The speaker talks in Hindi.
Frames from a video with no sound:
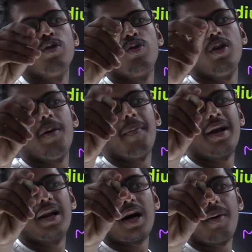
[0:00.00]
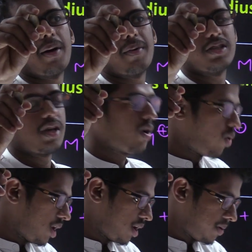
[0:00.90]
तो ये मेटल का हमारे पास क्या है
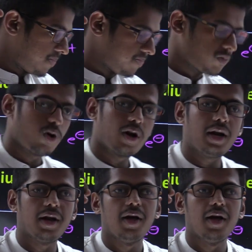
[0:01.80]
कॉइन है ऑल